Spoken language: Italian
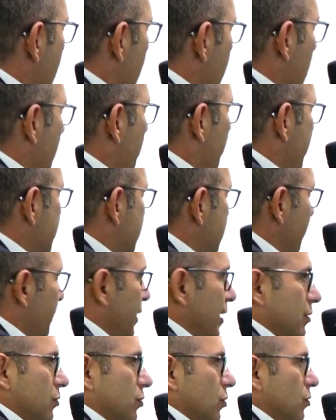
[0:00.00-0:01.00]
e quindi
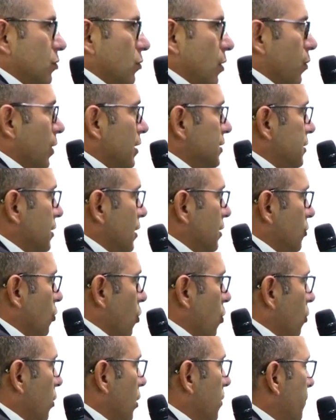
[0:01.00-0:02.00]
abbiamo messo
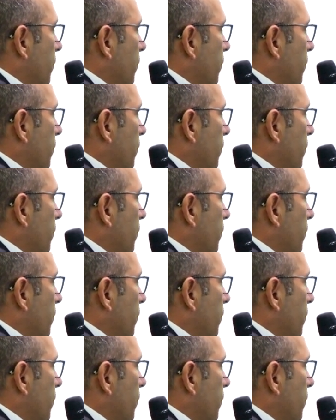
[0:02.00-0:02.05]
insieme un